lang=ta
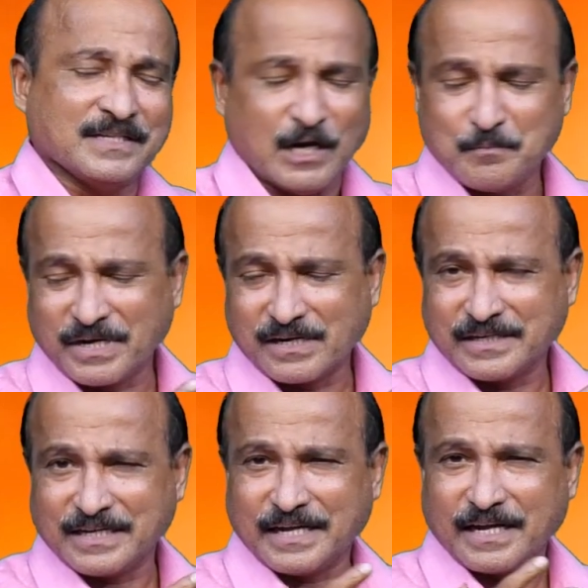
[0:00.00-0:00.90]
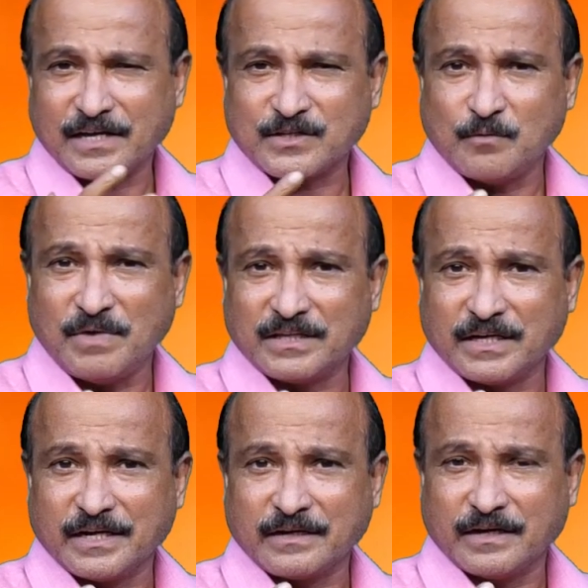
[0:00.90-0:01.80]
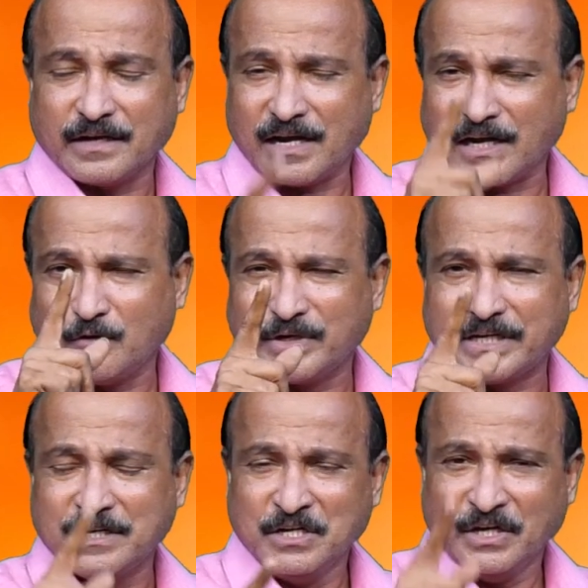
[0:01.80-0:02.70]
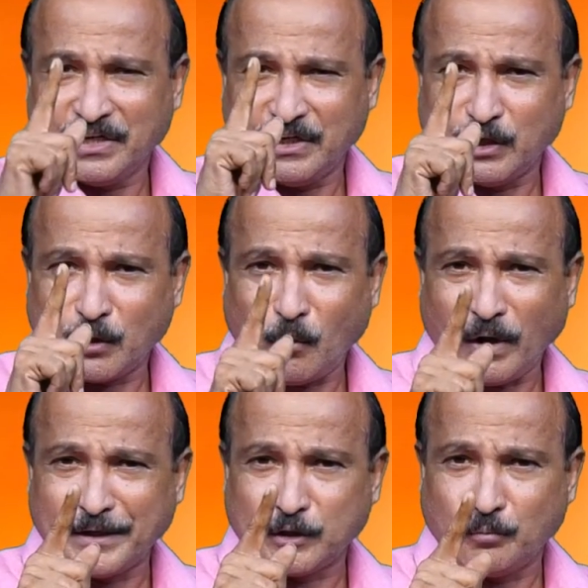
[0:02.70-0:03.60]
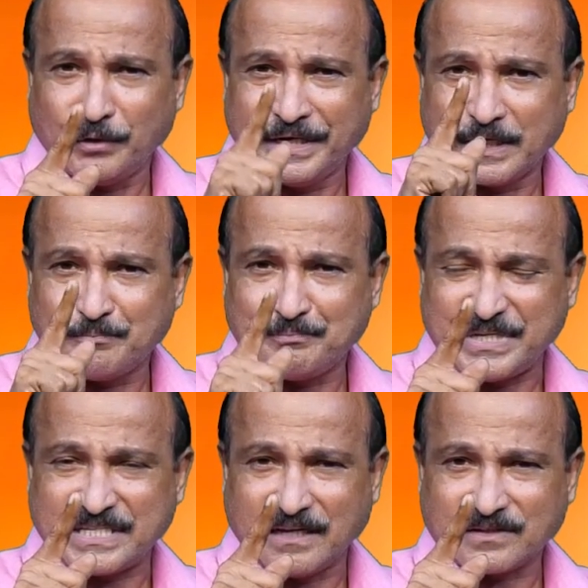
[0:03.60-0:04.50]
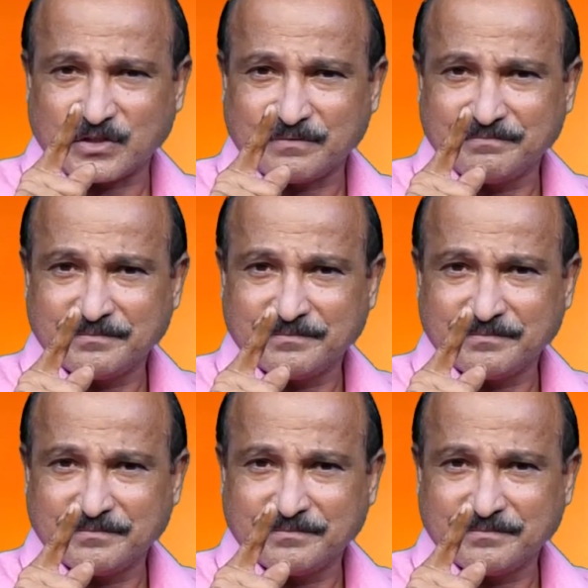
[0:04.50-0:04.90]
நண்பர்களுக்கு இடையில் சமாதானம் இருக்காது நல்ல கவனிங்க இதை குலைத்து போடுகிற பிசாசு